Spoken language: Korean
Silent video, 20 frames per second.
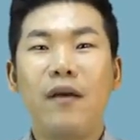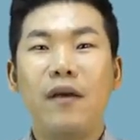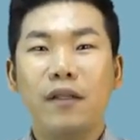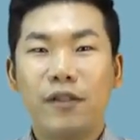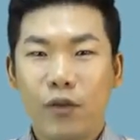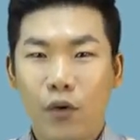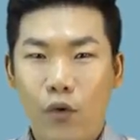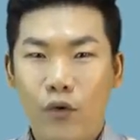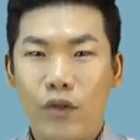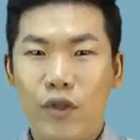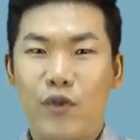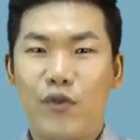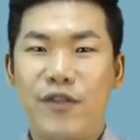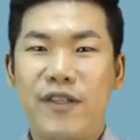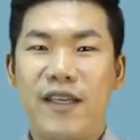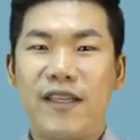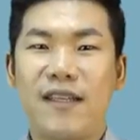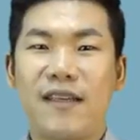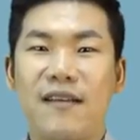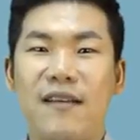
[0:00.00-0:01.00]
서울을
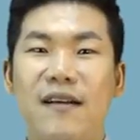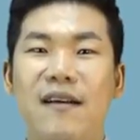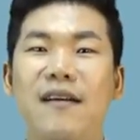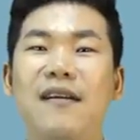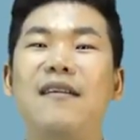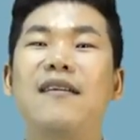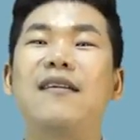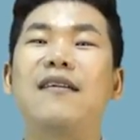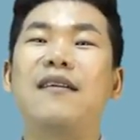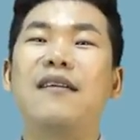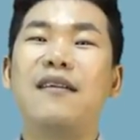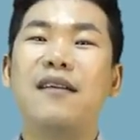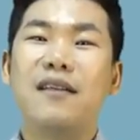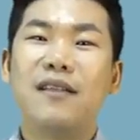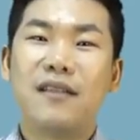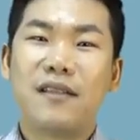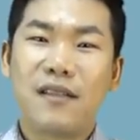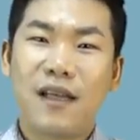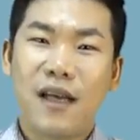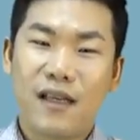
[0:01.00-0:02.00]
규제하니까
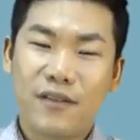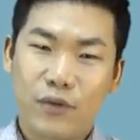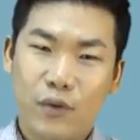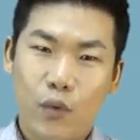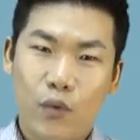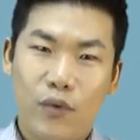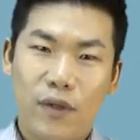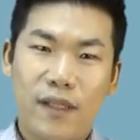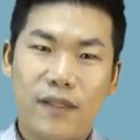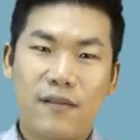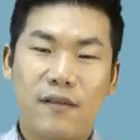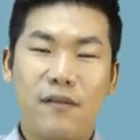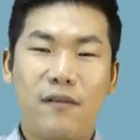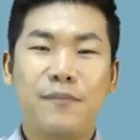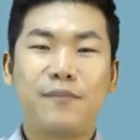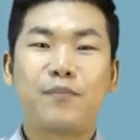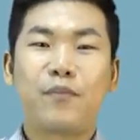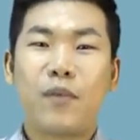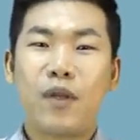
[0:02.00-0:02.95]
타 수도권에서